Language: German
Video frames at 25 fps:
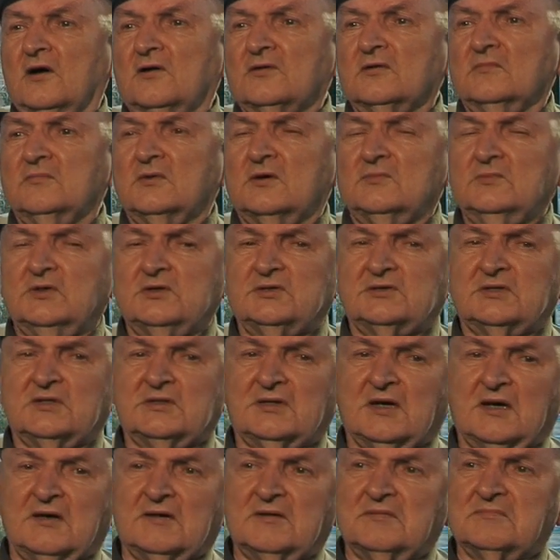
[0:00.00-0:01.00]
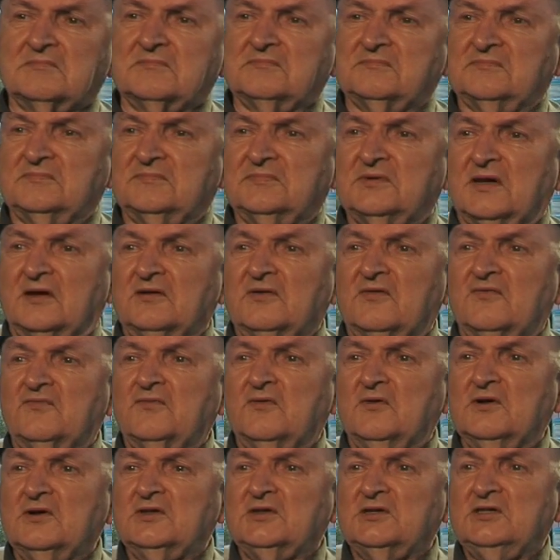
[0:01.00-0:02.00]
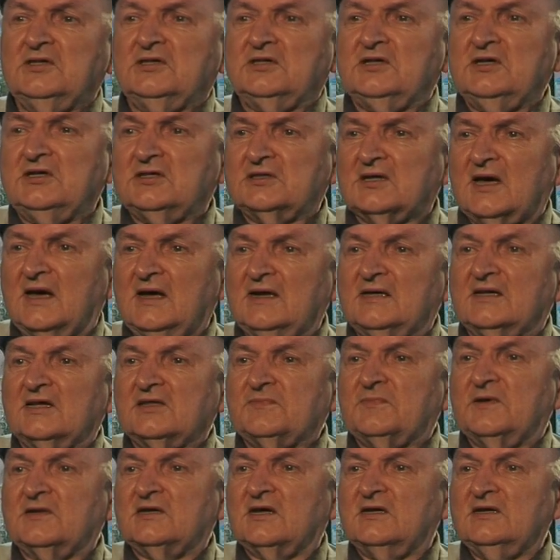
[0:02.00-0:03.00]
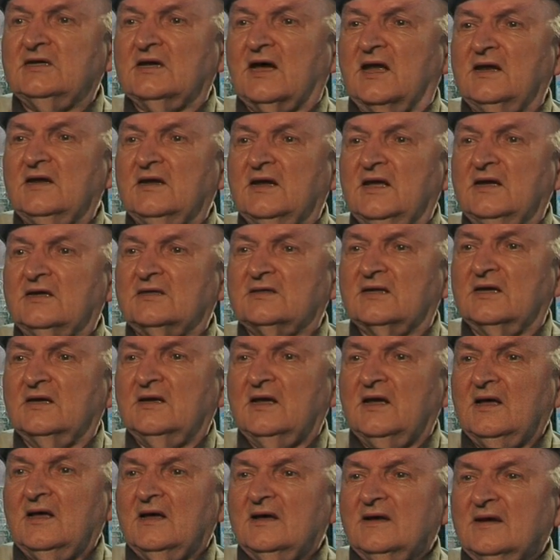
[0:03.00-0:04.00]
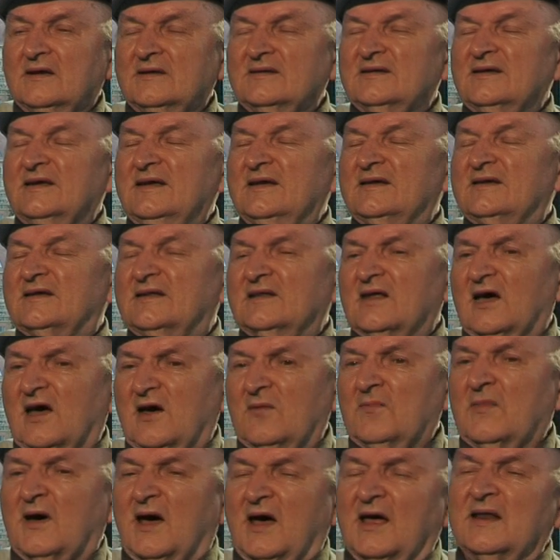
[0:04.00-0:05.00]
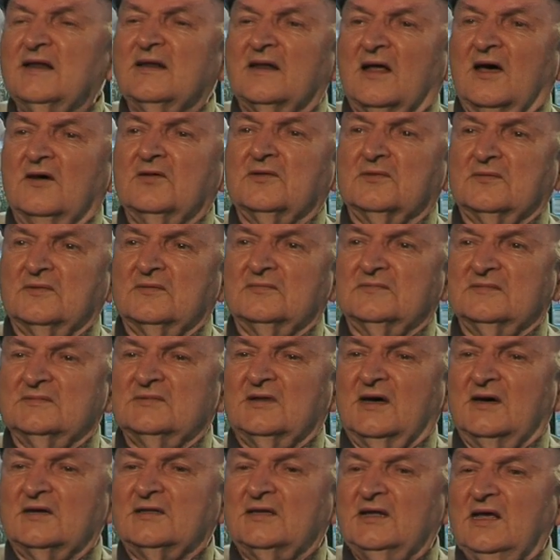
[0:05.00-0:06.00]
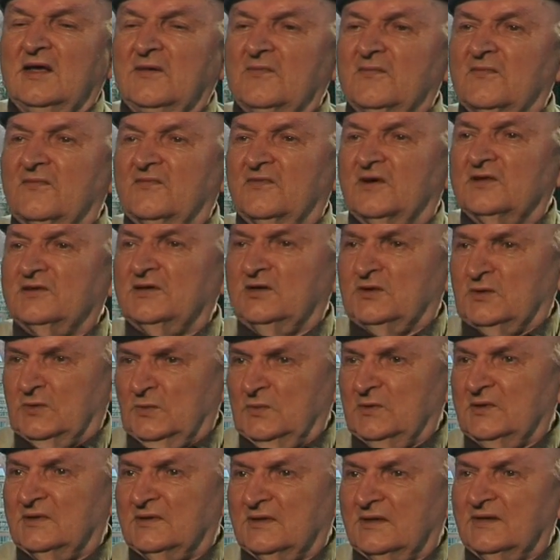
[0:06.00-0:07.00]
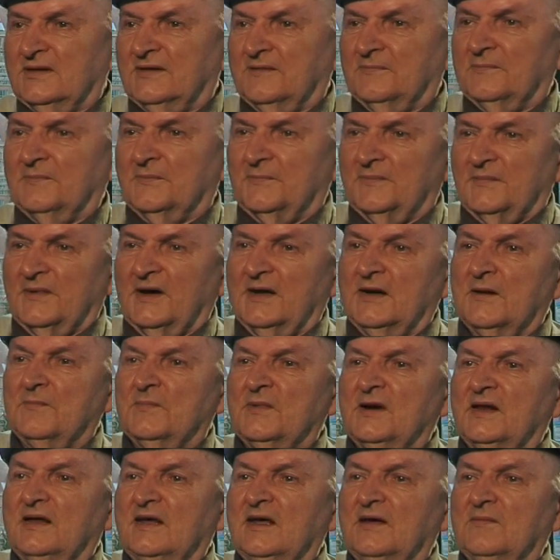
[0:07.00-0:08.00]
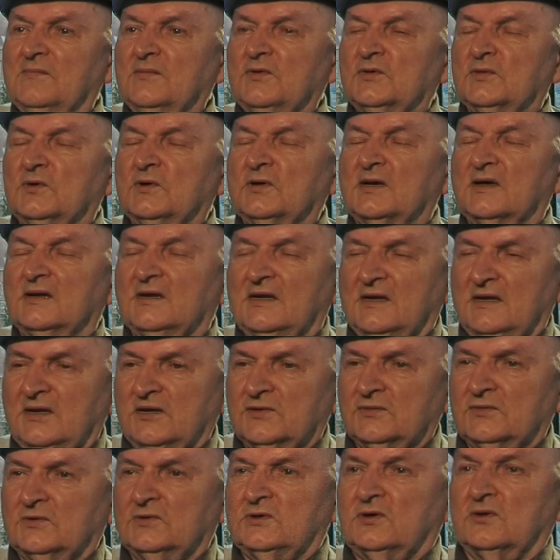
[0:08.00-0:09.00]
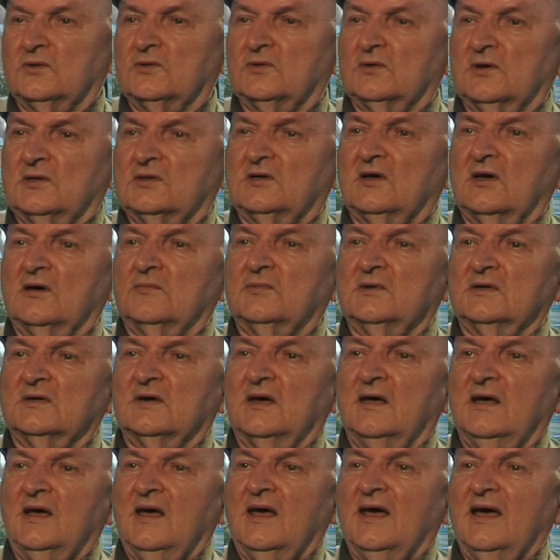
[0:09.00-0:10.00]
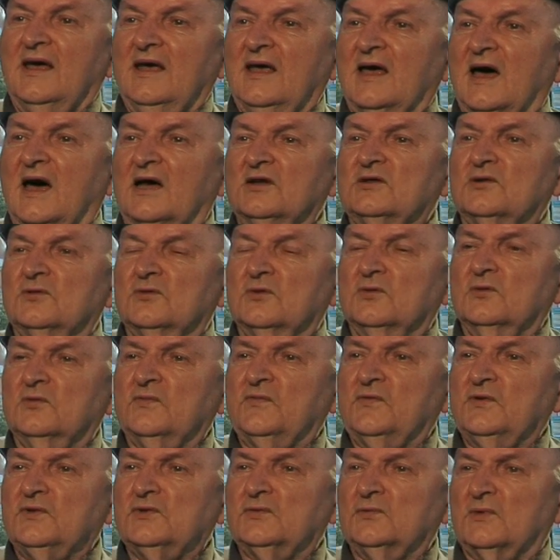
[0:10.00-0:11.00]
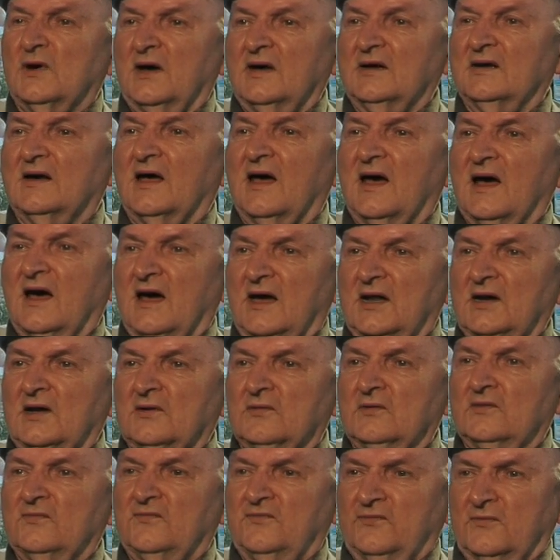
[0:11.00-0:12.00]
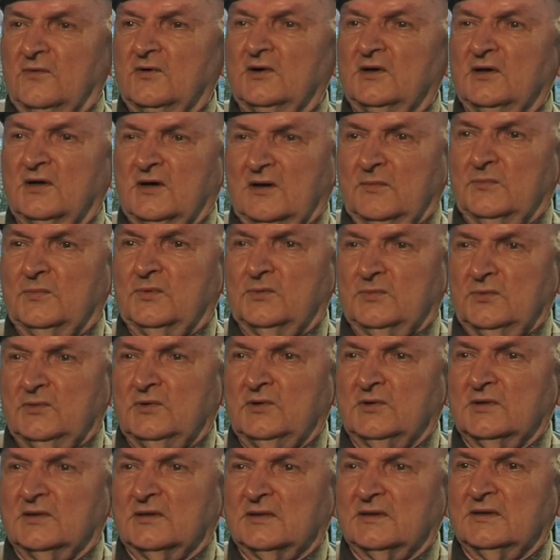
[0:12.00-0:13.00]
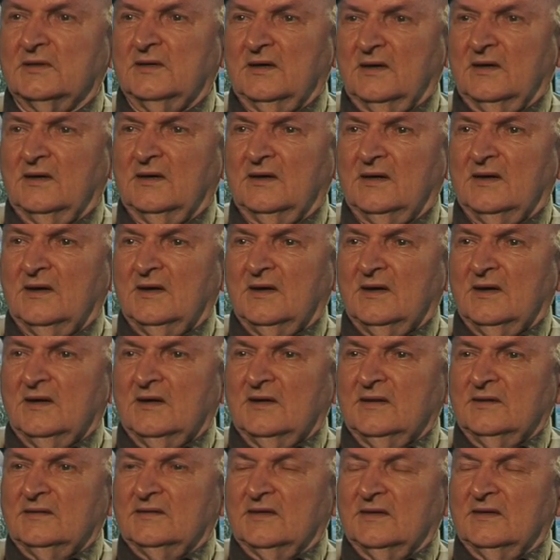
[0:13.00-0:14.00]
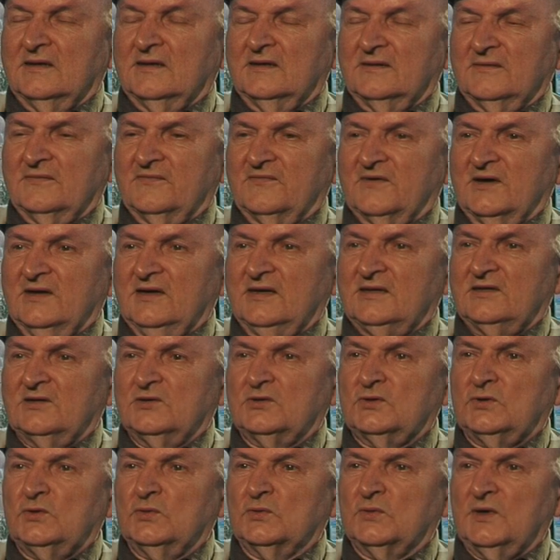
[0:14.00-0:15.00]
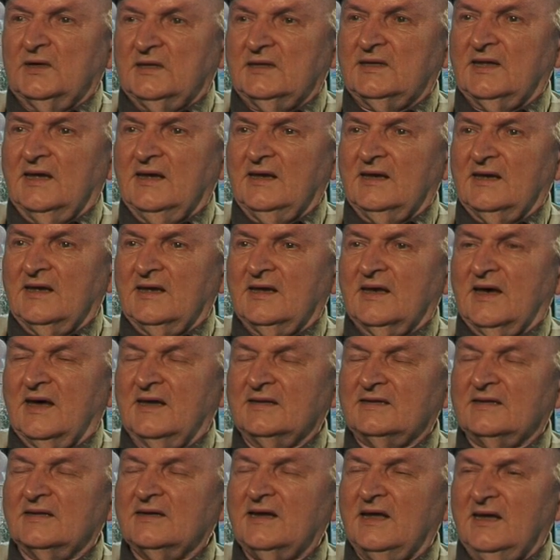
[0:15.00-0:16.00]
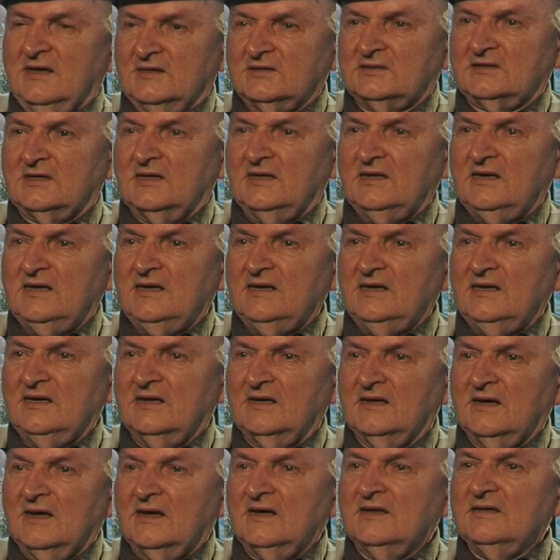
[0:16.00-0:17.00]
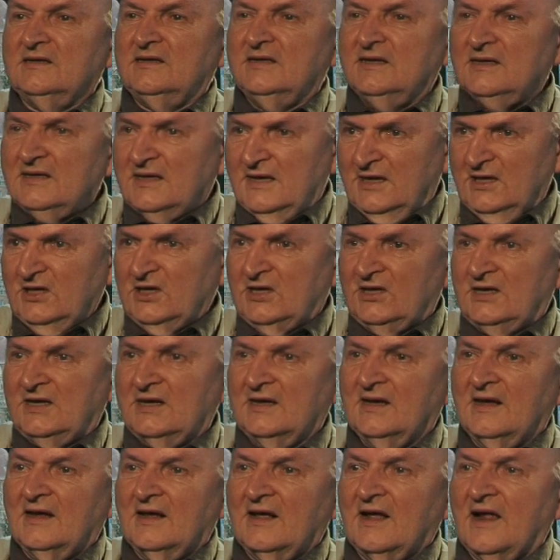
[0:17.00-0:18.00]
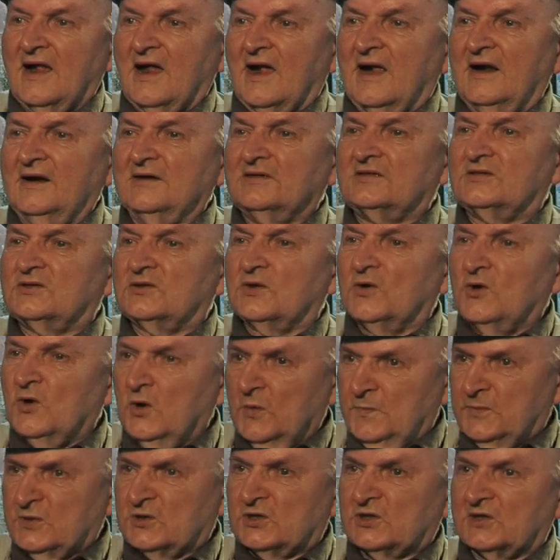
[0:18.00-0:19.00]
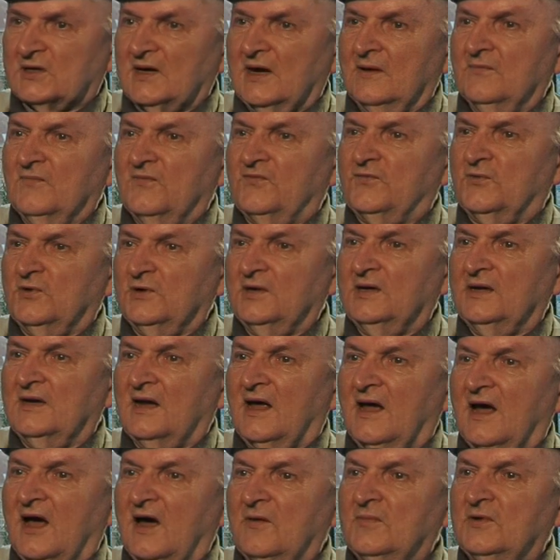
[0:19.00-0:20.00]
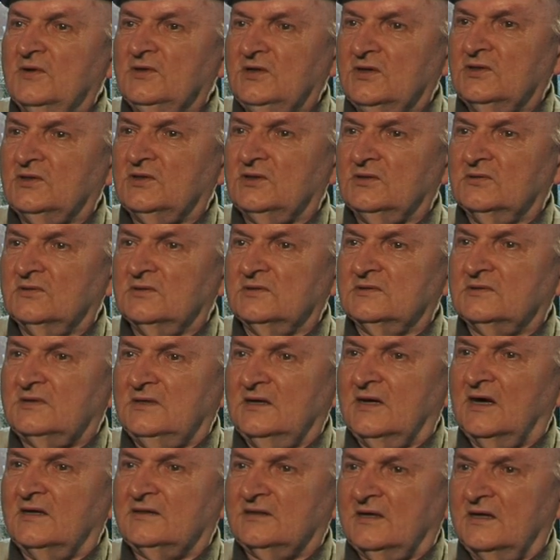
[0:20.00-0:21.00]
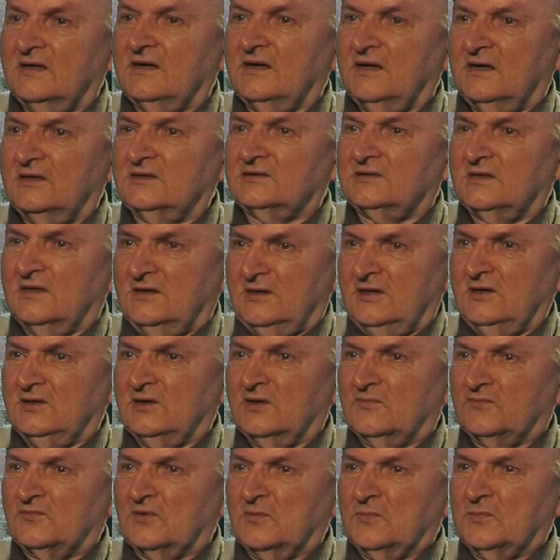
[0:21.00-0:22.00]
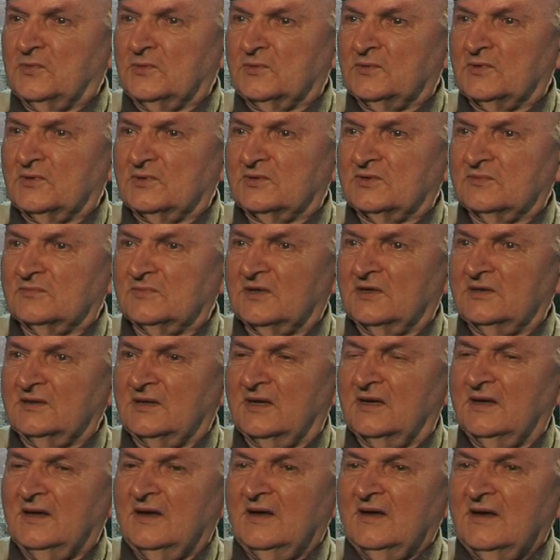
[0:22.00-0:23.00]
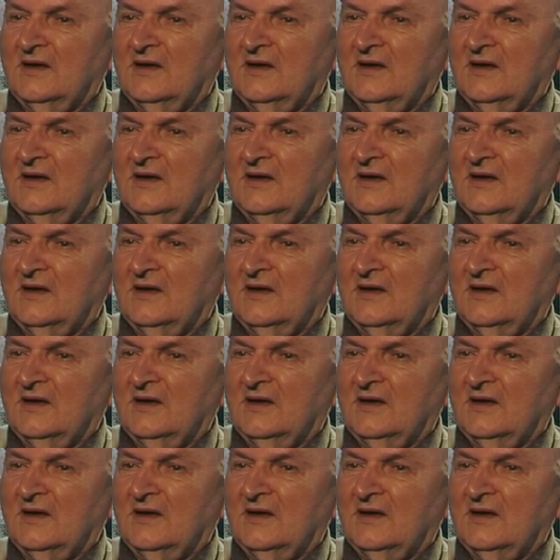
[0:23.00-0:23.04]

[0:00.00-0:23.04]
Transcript: Also man musste da ganz vorsichtig sein, dass man da nicht aneckte. Ich nahm an, also nach dem, was ich nun in meinem Leben so gelesen und gehört habe, ja, er hatte irgendwie so eine Ader und Freude am Prügeln, ja. Denn wenn ich zurückdenke, er hat in erster Linie, die ich als hübsch empfunden habe, diese Jungs, die hat er in erster Linie verprügelt immer, ja.